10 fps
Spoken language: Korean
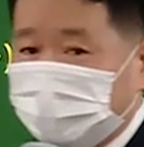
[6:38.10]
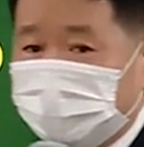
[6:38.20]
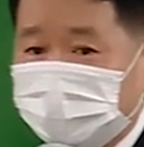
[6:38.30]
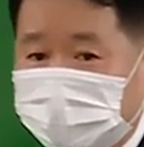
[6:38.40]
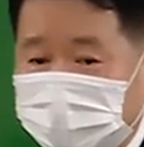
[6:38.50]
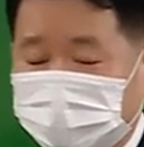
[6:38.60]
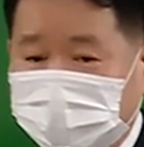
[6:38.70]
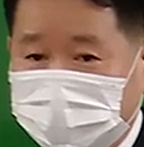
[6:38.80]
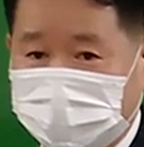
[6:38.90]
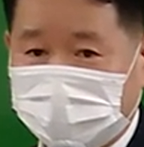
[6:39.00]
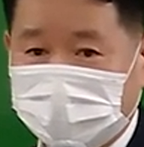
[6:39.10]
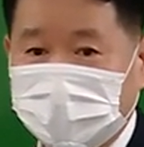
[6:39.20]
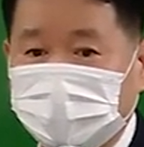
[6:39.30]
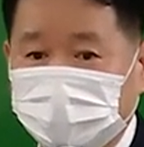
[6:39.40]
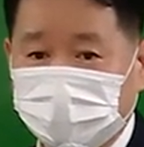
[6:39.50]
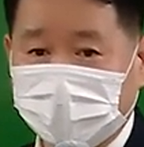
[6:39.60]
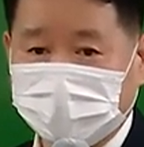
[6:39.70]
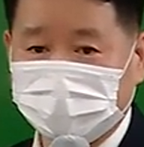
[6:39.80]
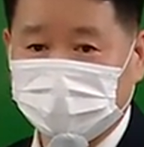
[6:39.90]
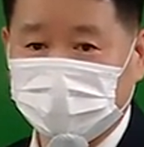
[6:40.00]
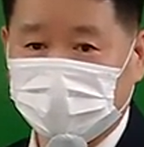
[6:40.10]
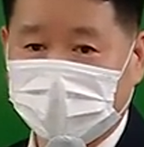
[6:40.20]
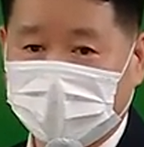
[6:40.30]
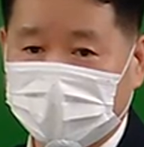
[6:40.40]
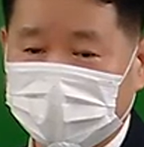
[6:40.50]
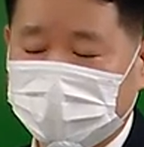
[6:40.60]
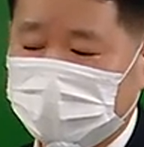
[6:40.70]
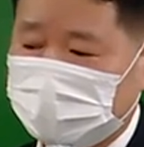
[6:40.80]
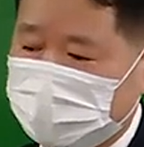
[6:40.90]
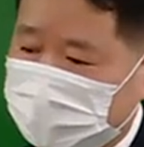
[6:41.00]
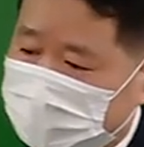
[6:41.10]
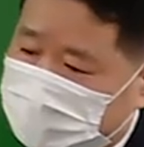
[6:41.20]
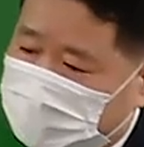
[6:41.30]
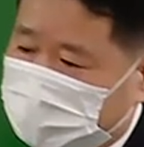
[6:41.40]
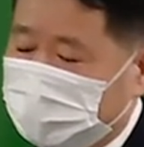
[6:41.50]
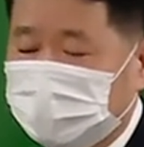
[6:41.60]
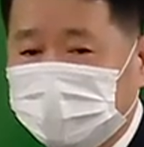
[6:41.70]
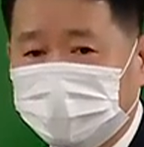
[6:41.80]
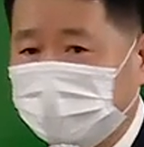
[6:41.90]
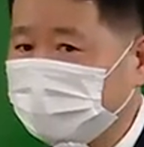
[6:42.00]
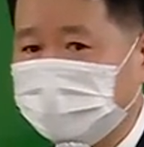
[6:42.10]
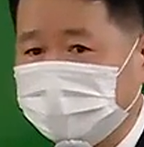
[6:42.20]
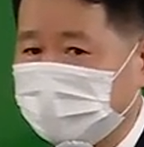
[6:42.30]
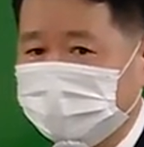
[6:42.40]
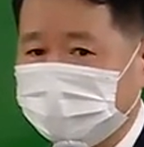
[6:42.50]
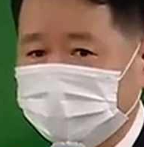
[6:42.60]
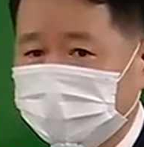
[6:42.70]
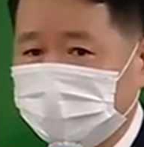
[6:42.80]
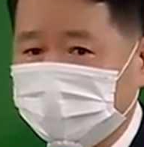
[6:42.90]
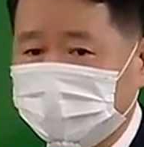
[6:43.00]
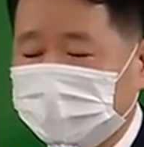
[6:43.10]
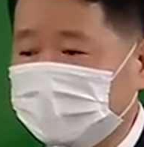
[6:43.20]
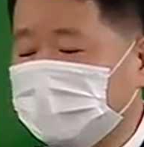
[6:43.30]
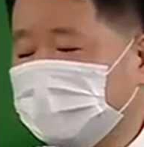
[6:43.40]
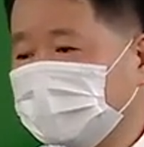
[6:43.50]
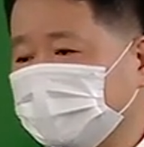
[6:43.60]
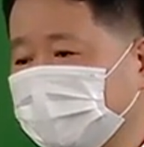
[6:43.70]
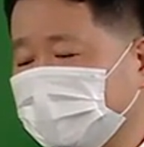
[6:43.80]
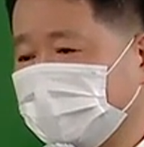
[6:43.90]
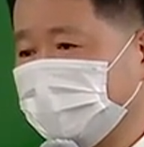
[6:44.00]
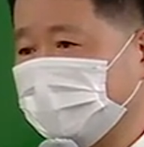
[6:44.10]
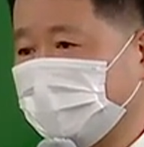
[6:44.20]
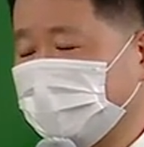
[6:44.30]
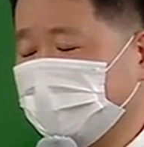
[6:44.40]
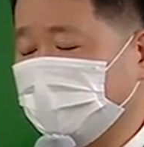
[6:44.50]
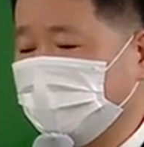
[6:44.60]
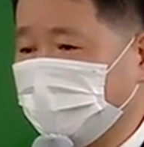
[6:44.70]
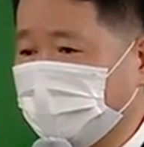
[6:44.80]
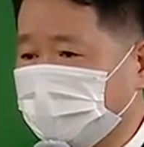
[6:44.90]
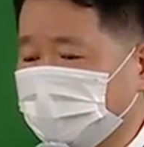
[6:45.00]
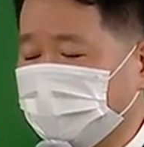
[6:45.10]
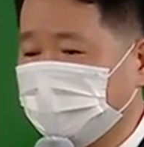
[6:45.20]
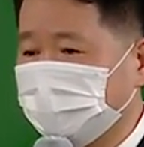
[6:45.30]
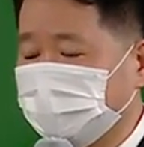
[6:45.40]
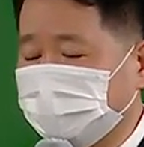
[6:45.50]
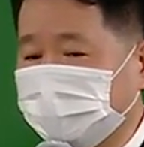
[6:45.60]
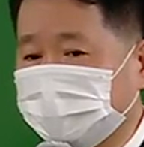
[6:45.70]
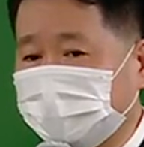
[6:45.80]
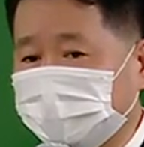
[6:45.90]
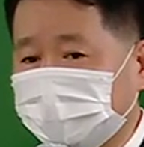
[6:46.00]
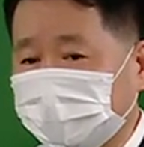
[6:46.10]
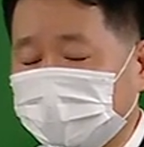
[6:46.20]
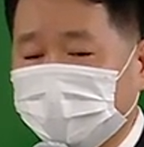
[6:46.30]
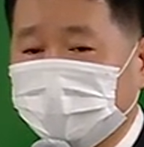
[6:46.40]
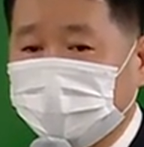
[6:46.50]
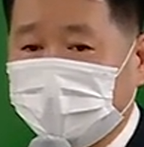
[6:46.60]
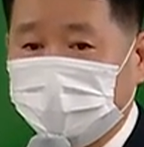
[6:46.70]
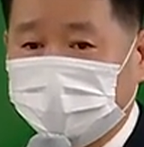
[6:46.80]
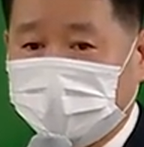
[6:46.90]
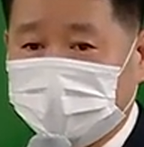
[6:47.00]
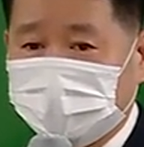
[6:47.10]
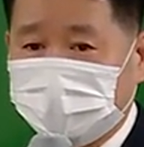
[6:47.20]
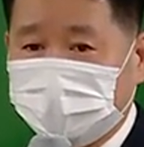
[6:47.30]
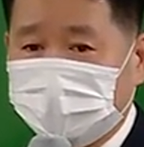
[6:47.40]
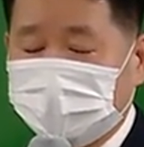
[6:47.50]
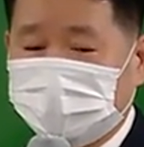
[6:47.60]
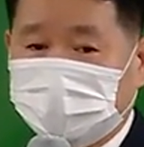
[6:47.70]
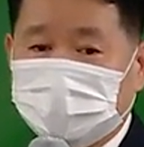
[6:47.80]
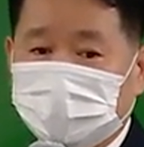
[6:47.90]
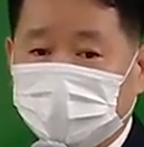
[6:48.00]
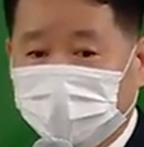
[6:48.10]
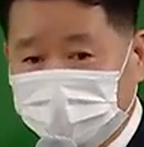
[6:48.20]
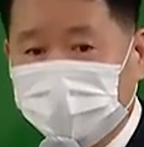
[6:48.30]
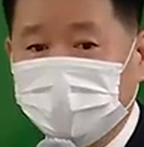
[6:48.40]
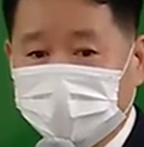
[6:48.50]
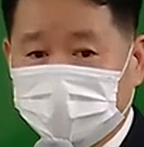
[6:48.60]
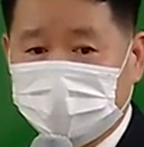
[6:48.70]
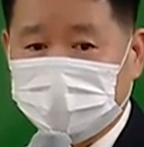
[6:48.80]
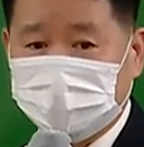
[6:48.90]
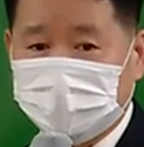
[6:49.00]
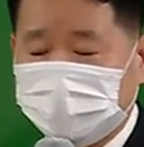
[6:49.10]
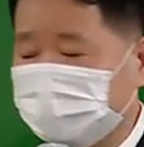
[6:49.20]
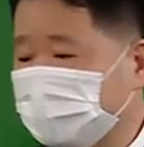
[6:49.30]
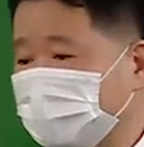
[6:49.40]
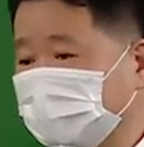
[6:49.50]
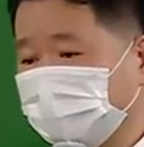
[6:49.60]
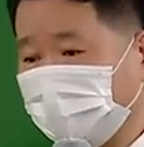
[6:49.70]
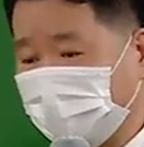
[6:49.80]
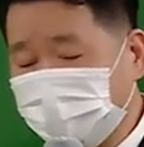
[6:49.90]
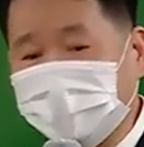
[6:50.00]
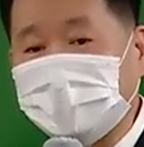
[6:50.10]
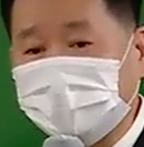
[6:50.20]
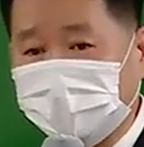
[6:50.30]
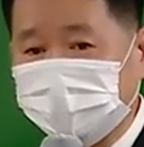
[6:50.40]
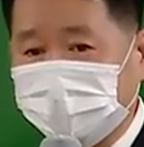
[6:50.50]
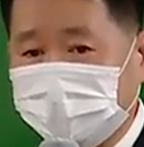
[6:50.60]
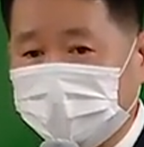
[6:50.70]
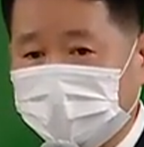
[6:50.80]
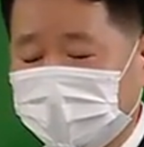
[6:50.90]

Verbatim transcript: 정도, 27강, 26강 정도 올라가는데 이걸 만만치 않습니다. 20강 이상이 넘어가면 수업을 듣는다는 게 동영상을 본다는 게 상당히 어려워요. 어, 일을 또 하고 있기 때문에